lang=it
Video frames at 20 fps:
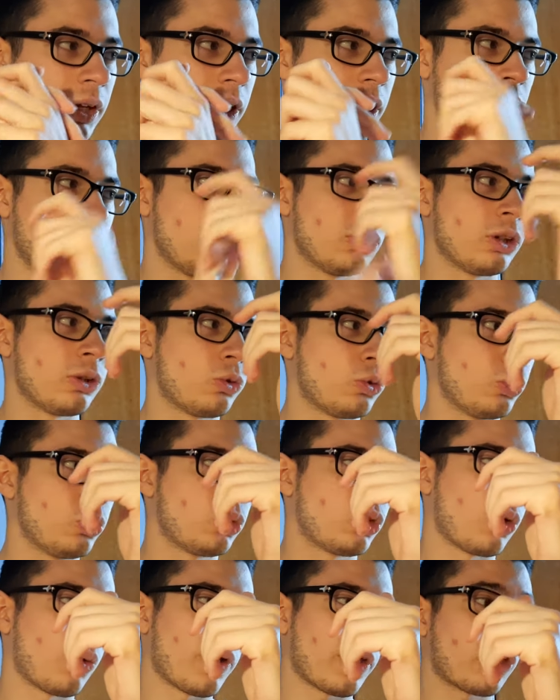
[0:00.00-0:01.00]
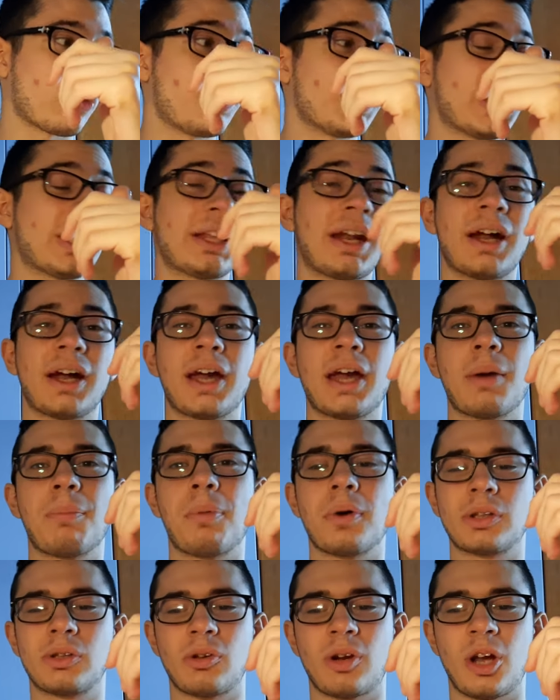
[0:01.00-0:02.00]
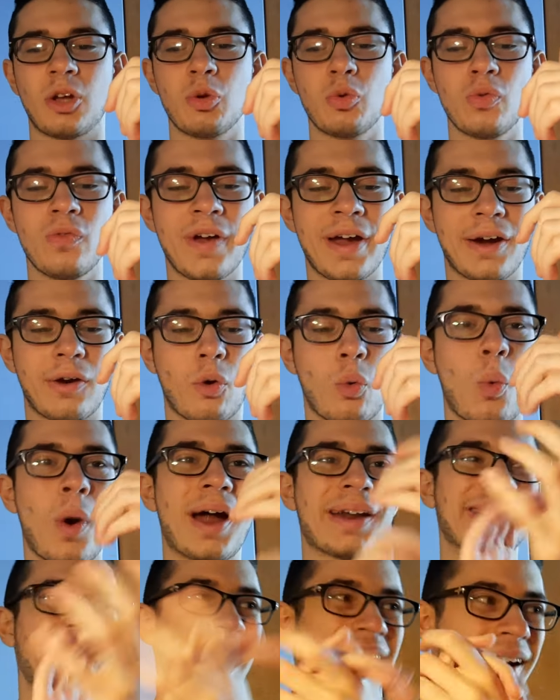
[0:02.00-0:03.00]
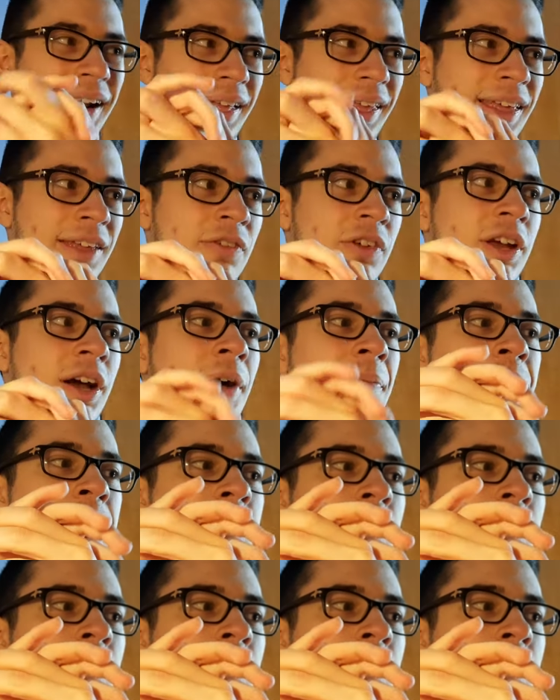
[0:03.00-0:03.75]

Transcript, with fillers: in tutto questo patatrack che ha portato la Juve quarta in classifica,